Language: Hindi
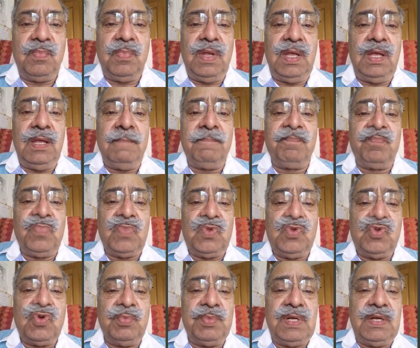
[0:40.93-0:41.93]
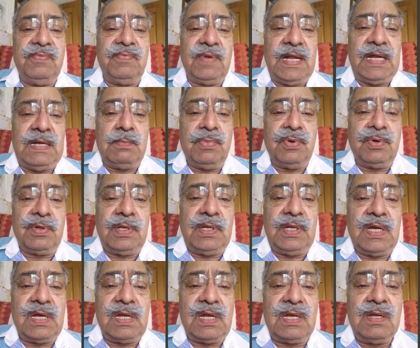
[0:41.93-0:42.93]
में जो मैंने फ़्लैट बुक
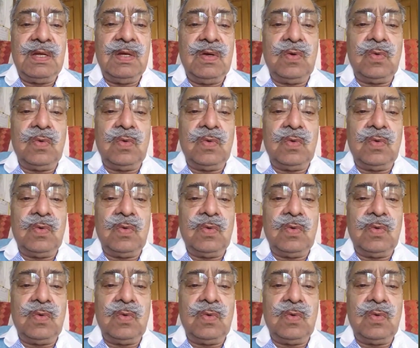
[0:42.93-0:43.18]
किया है